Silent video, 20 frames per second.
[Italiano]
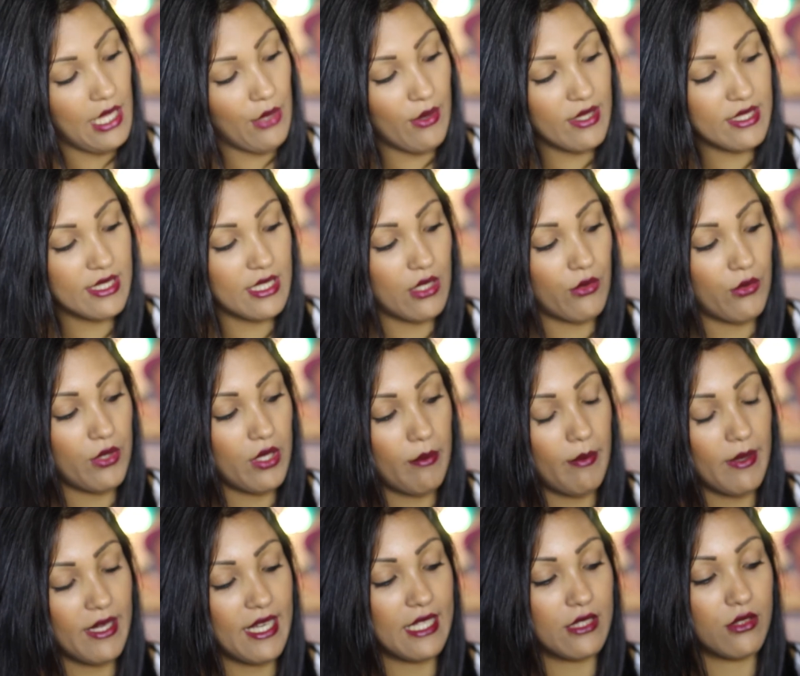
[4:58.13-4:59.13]
e questa qui ho
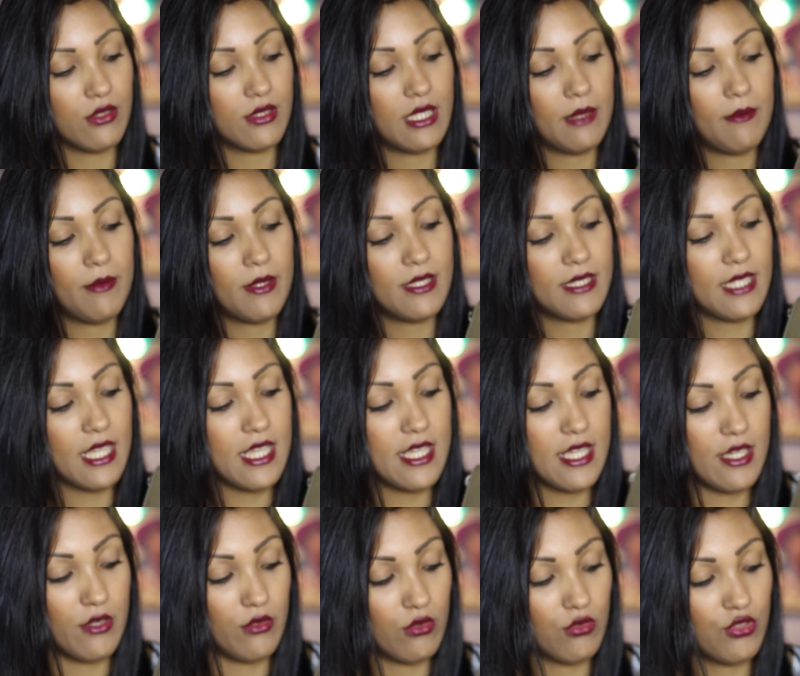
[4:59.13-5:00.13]
pagato sempre
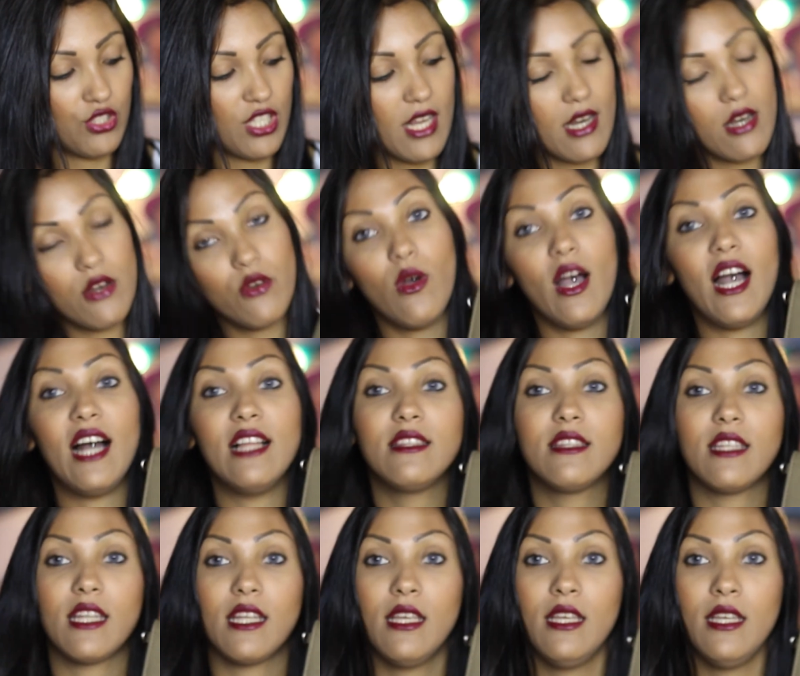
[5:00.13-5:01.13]
6 euro c'erano
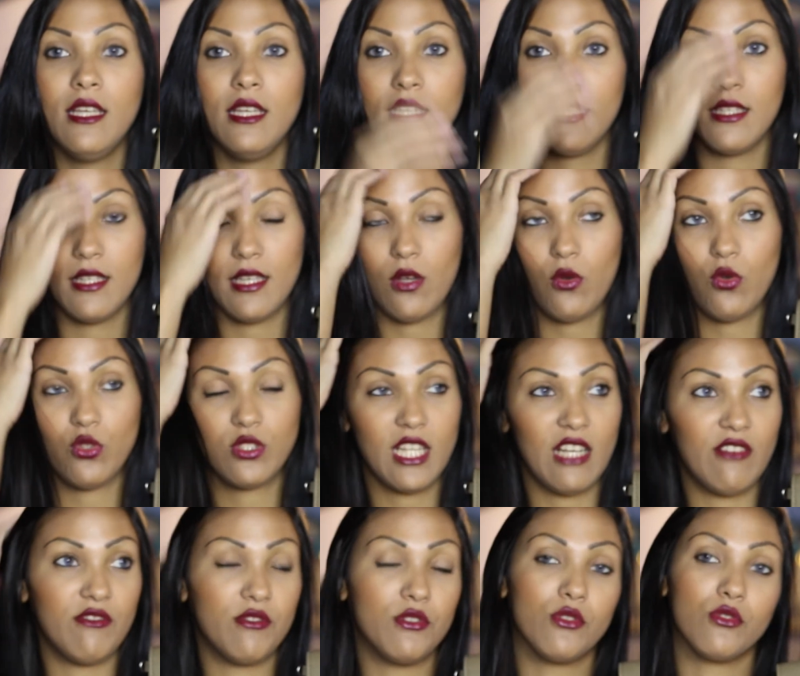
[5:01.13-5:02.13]
altre che
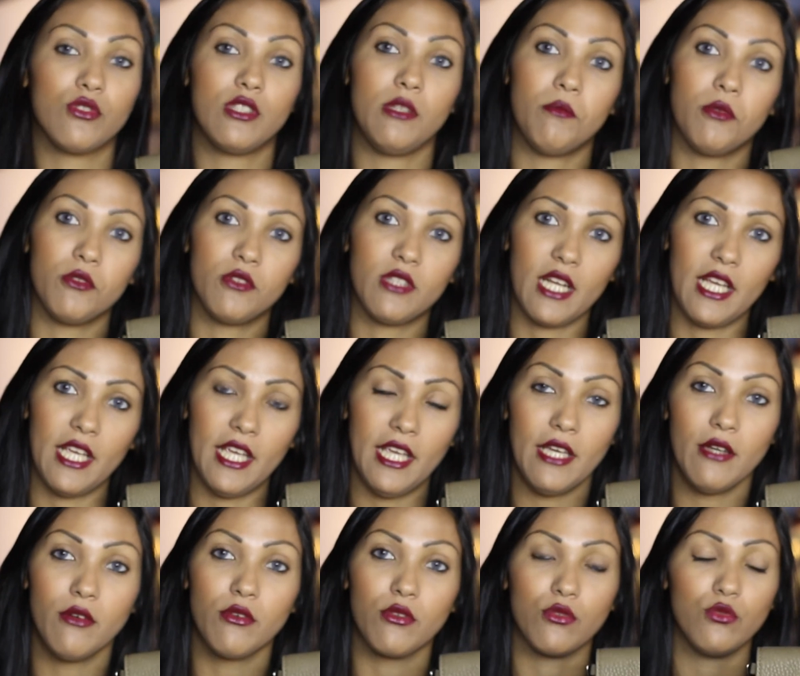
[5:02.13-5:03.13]
costavano tipo 3
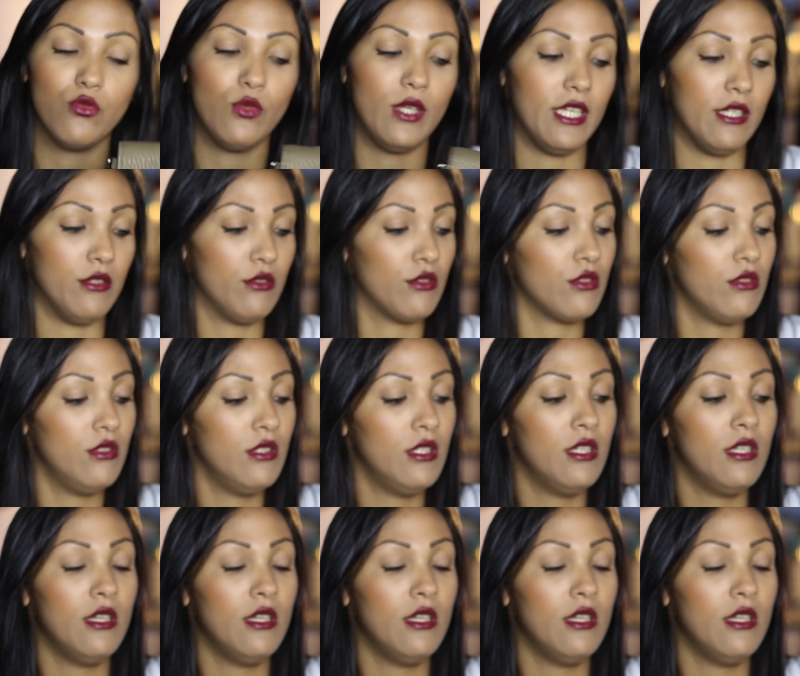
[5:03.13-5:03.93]
euro 2 euro